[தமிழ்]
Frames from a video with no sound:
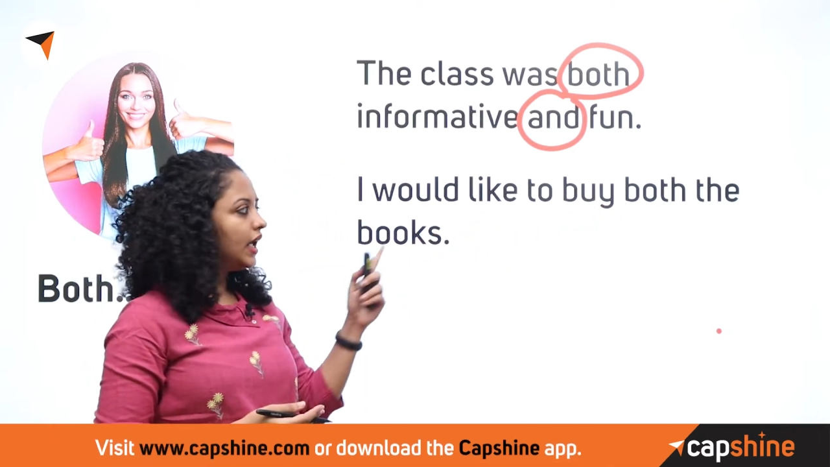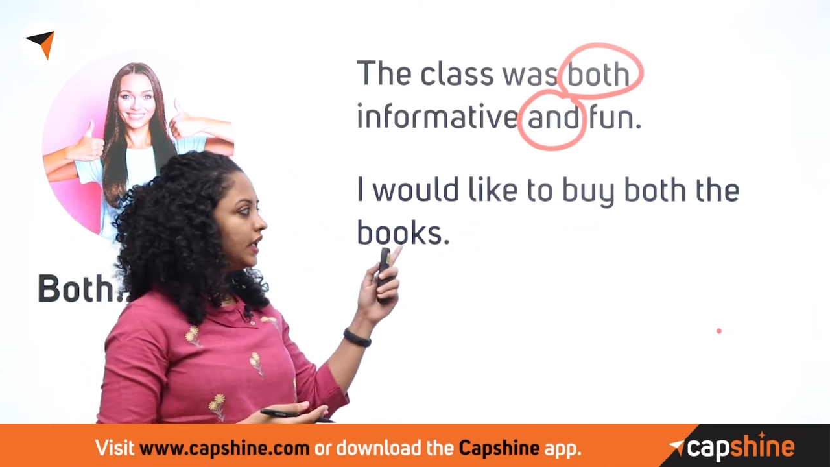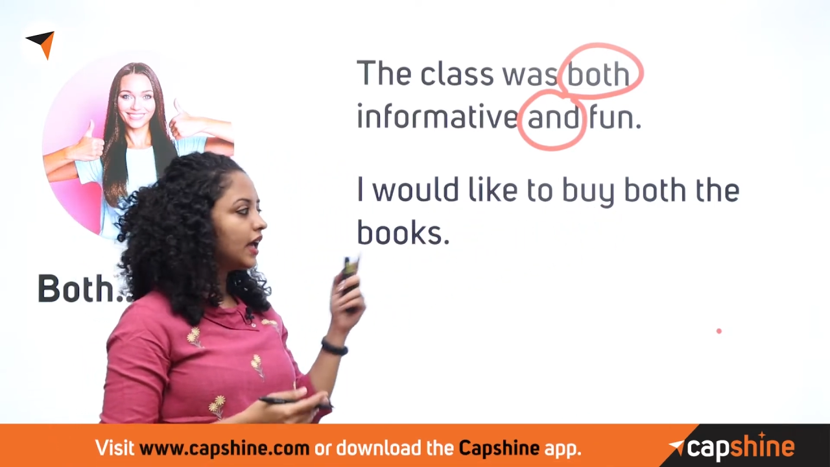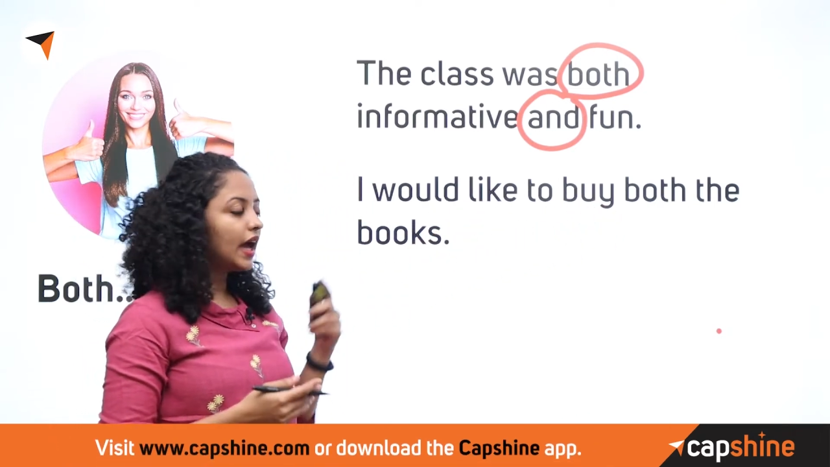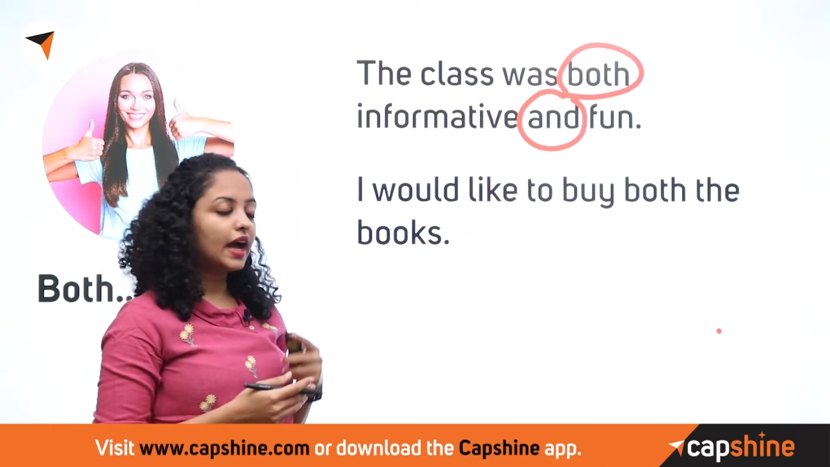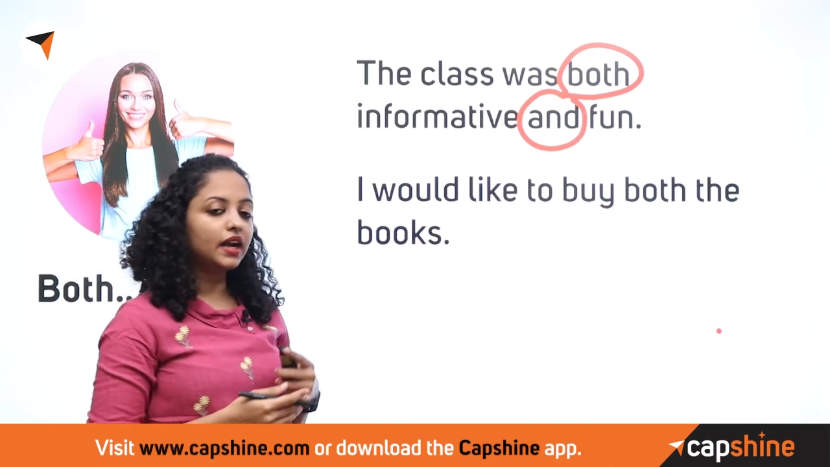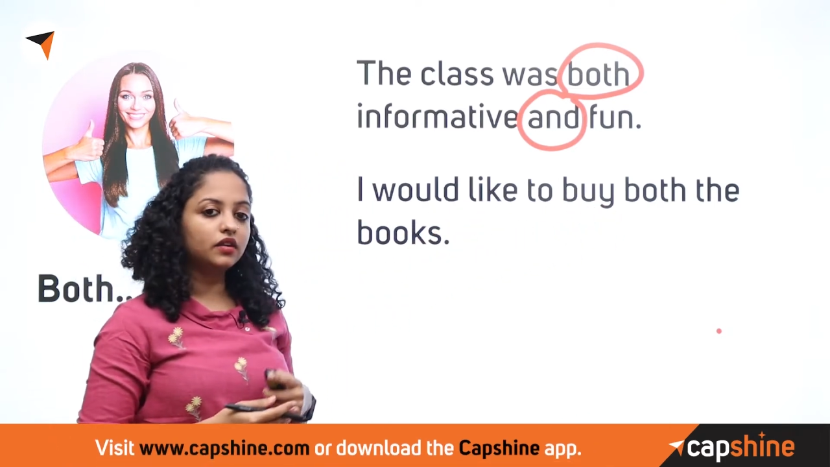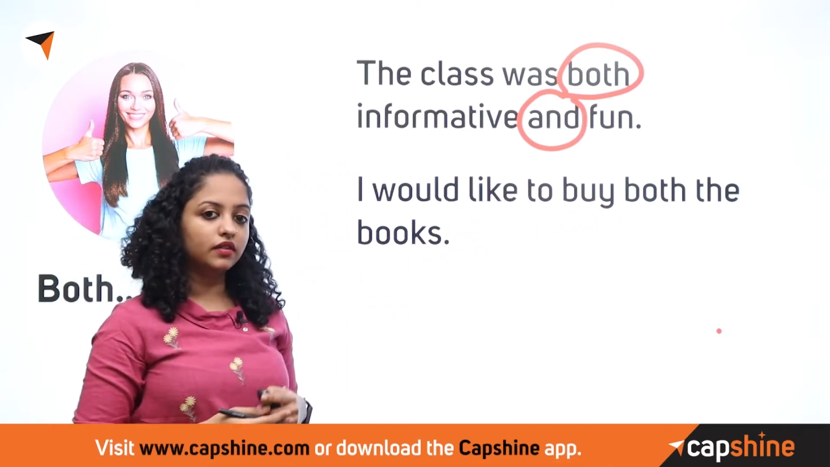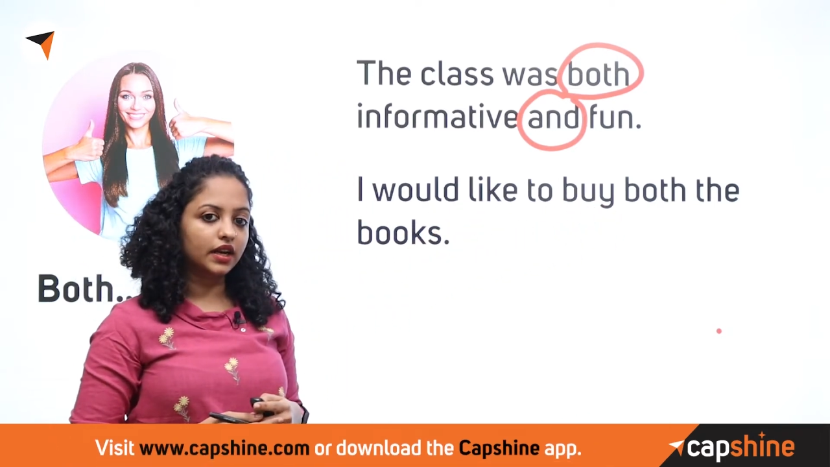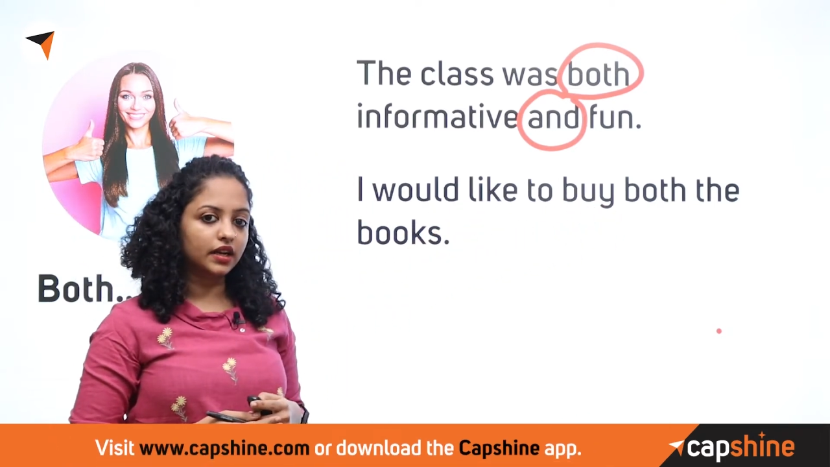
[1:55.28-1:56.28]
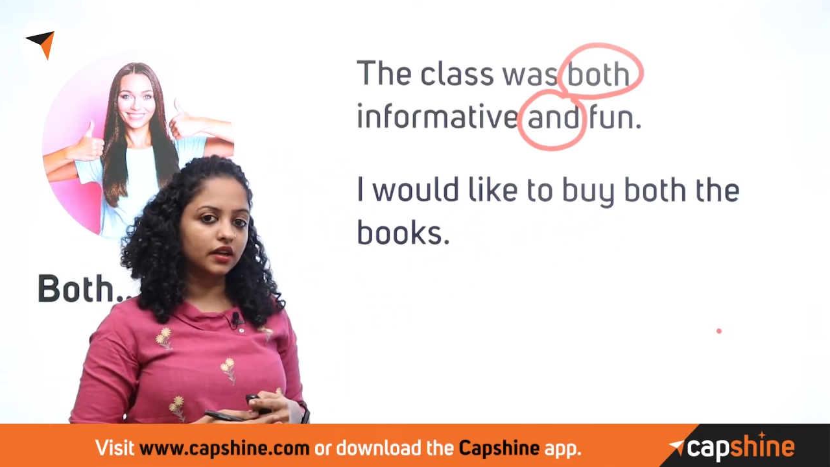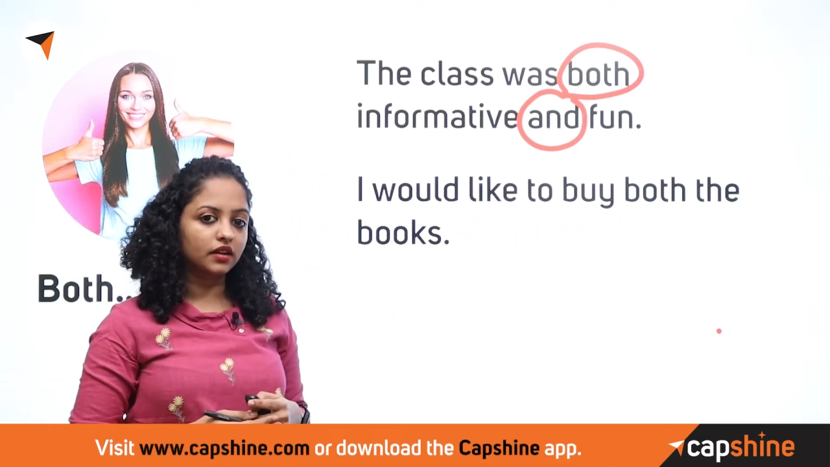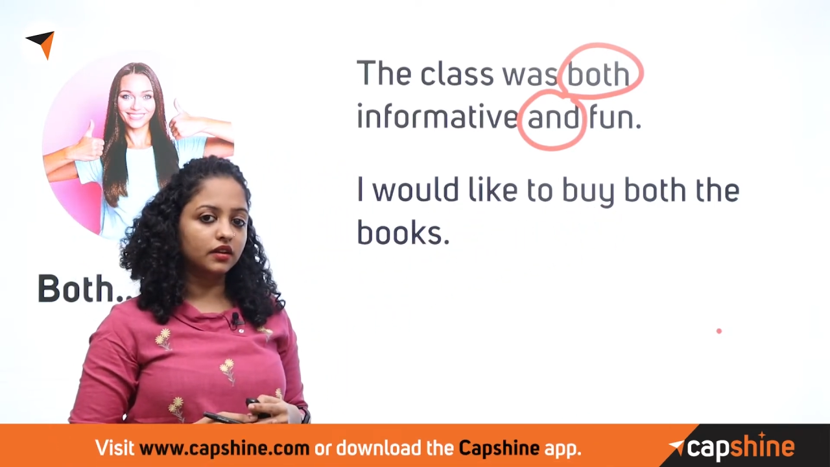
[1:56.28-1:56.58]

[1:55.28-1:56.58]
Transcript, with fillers: இங்கே அண்ட் வரலை